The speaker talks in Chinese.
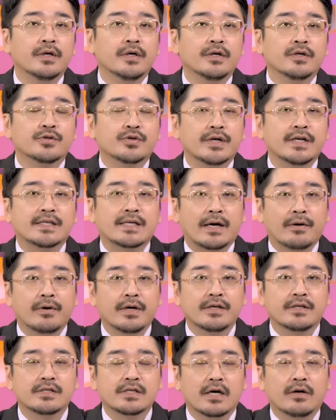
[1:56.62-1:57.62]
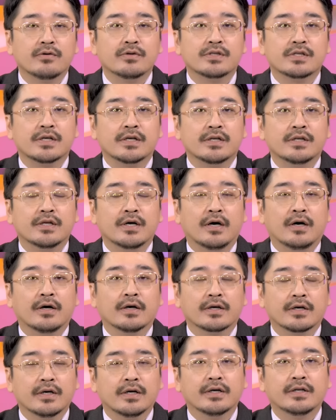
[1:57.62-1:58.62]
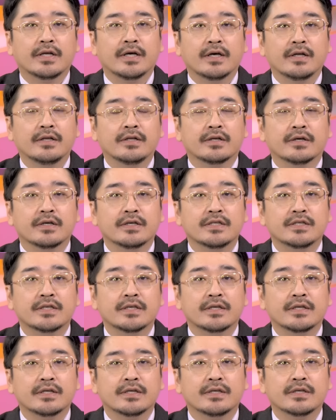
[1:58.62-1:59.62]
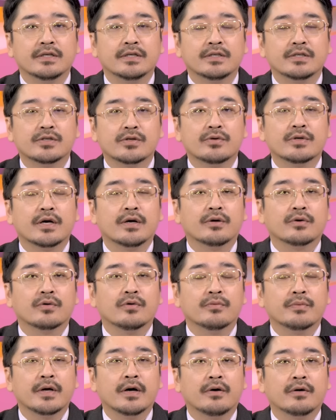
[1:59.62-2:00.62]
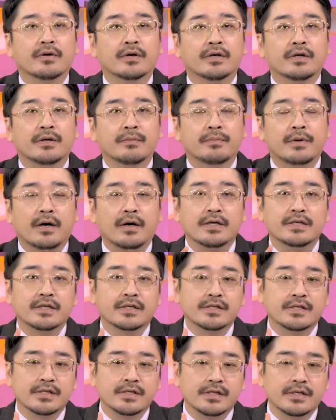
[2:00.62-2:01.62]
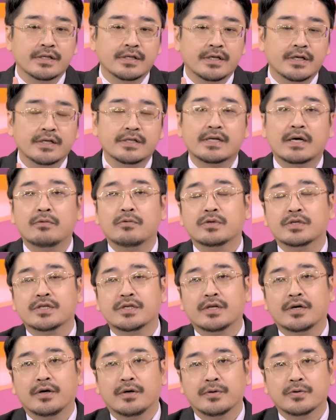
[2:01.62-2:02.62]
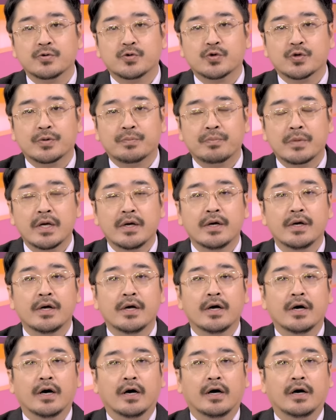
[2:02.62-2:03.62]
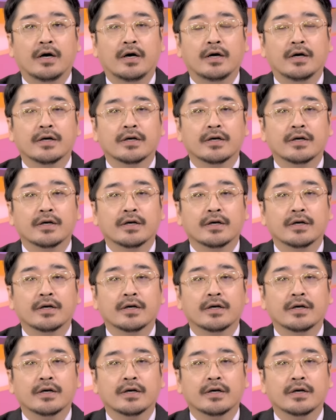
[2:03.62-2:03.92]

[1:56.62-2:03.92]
所以才会造成哈隔天的一些重要的股票，可能包含像是二三五四的红准，啊